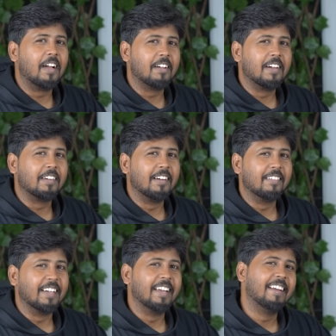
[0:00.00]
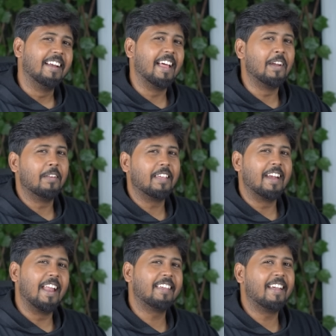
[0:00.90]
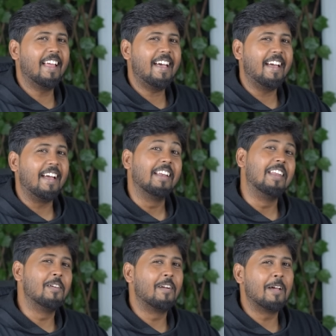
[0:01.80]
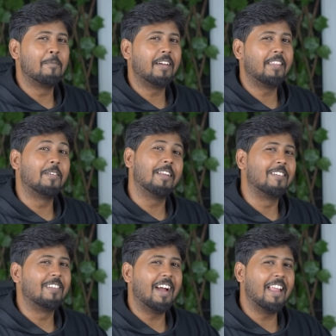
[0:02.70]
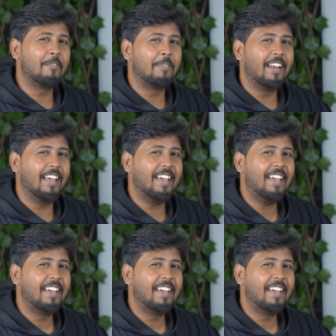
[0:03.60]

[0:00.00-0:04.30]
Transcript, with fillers: வாங்க வாங்க வாங்க வாங்க எல்லாரும் எப்படி இருக்கீங்க நல்லா இருக்கீங்களா லீவெல்லாம் பார்த்துட்டு ஒரே குஜாலா இருப்பீங்களே